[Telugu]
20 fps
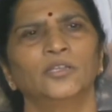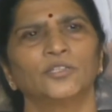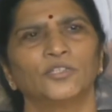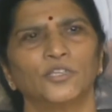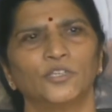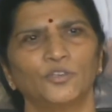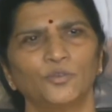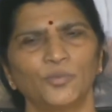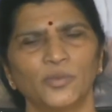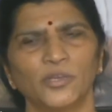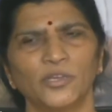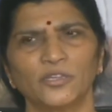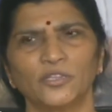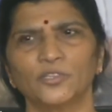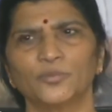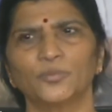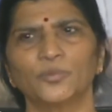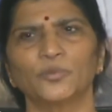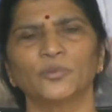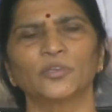చెట్టు పేరు
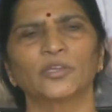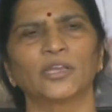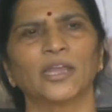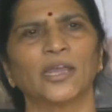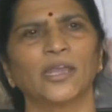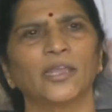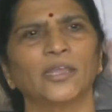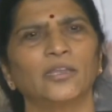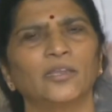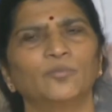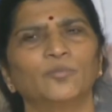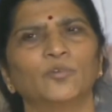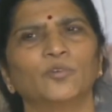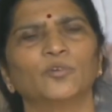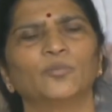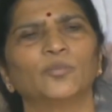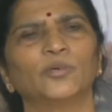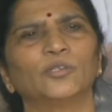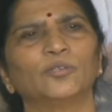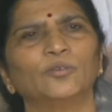చెప్పుకొని కాయలు
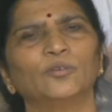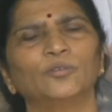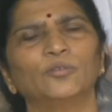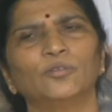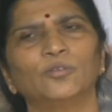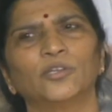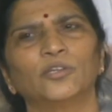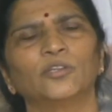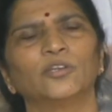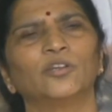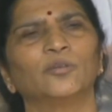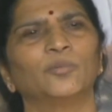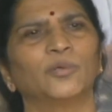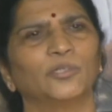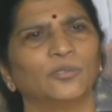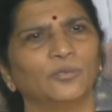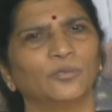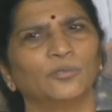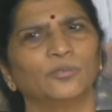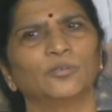అమ్ముకొని బతుకుతున్నట్టుగా
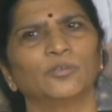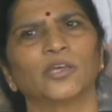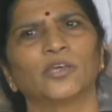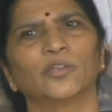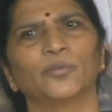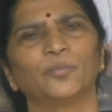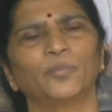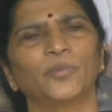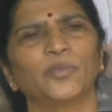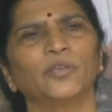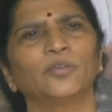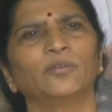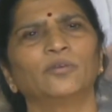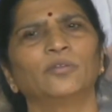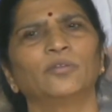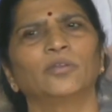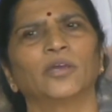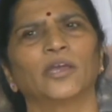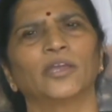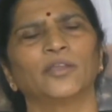బతుకుతున్నారు ఇప్పటికి
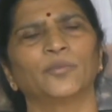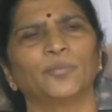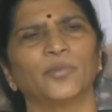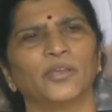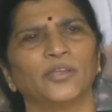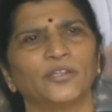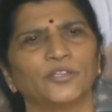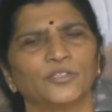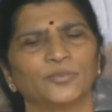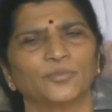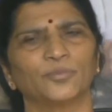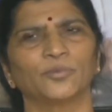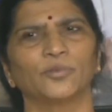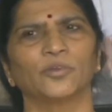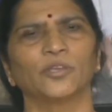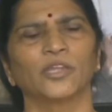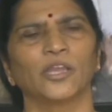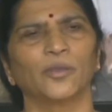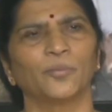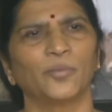కూడా ఆయన పేరు
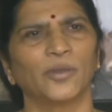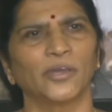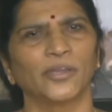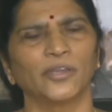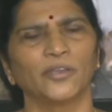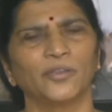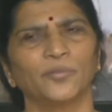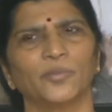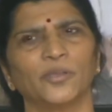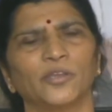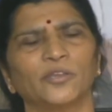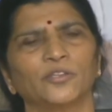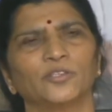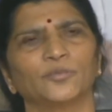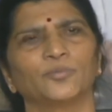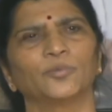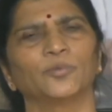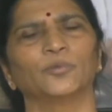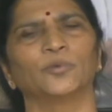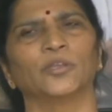చెప్పుకొని ఆ పార్టీ పేరు
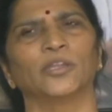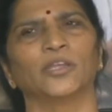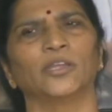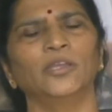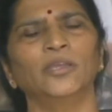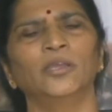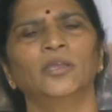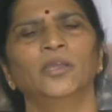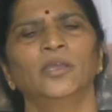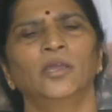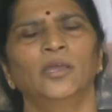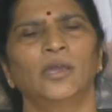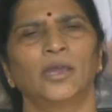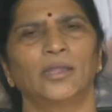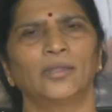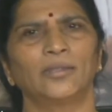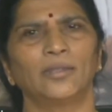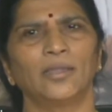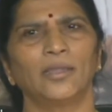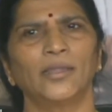చెప్పుకొని
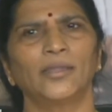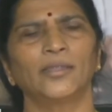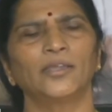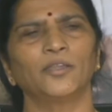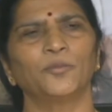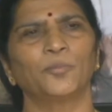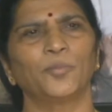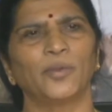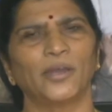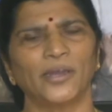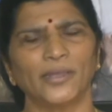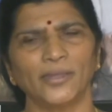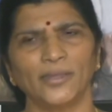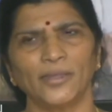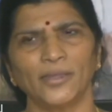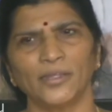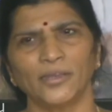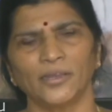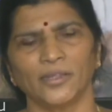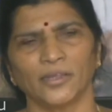అట్లాంటి
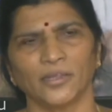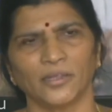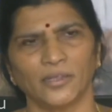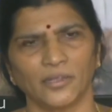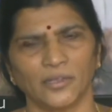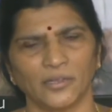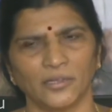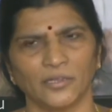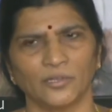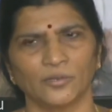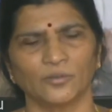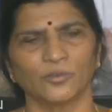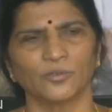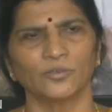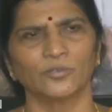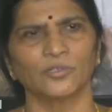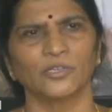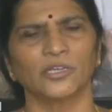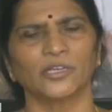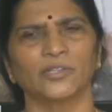పార్టీని
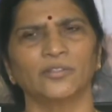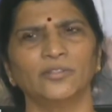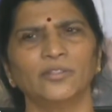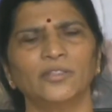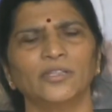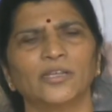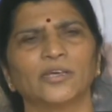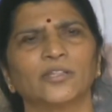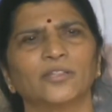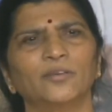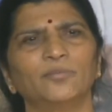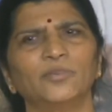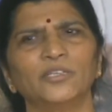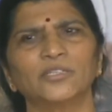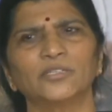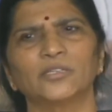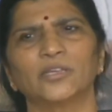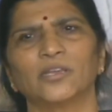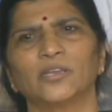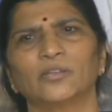ఈరోజు ఎంత అధమ
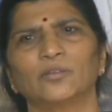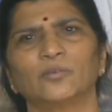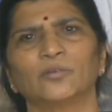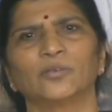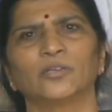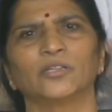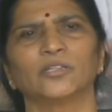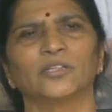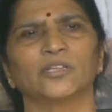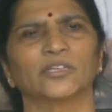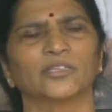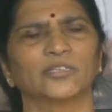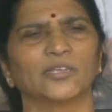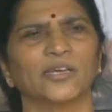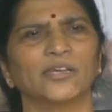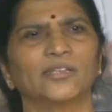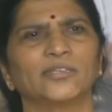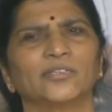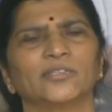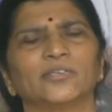స్థాయిలోకి
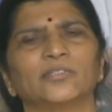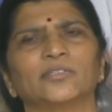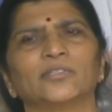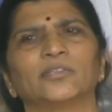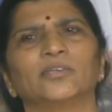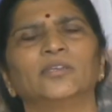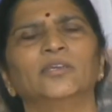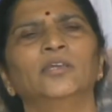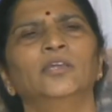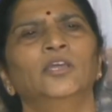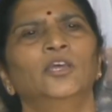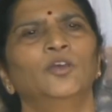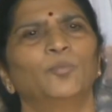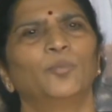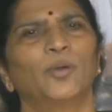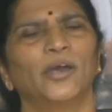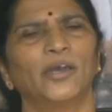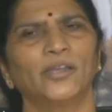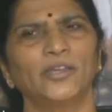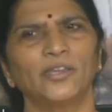దిగజార్చేసి
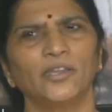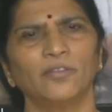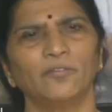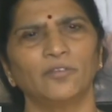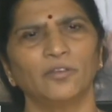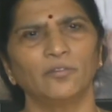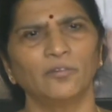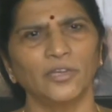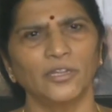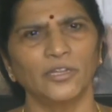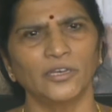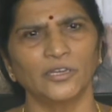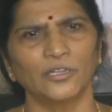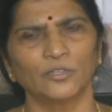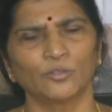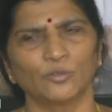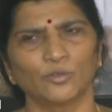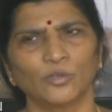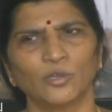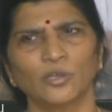పార్టీ విలువలన్నీ
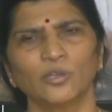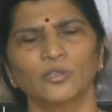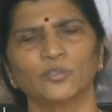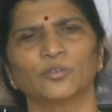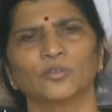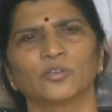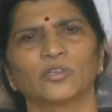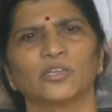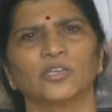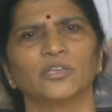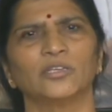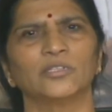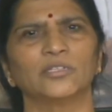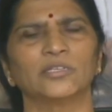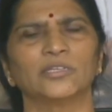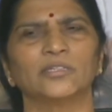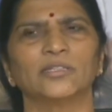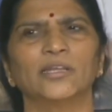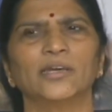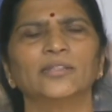తుంగలో తొక్కి
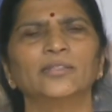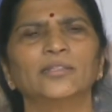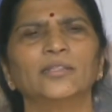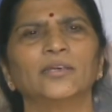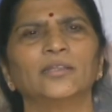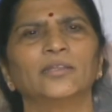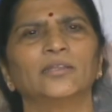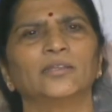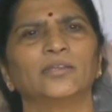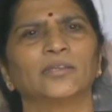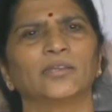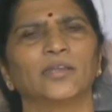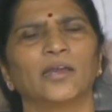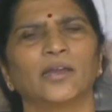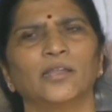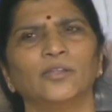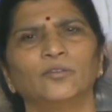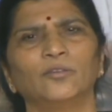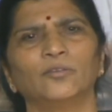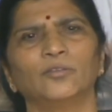సిద్ధాంతాలన్నీ
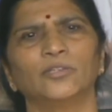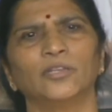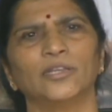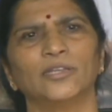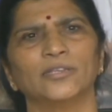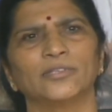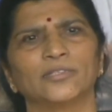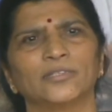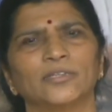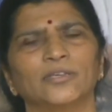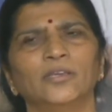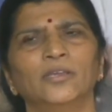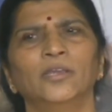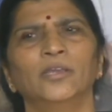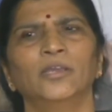గాలికి వదిలేసి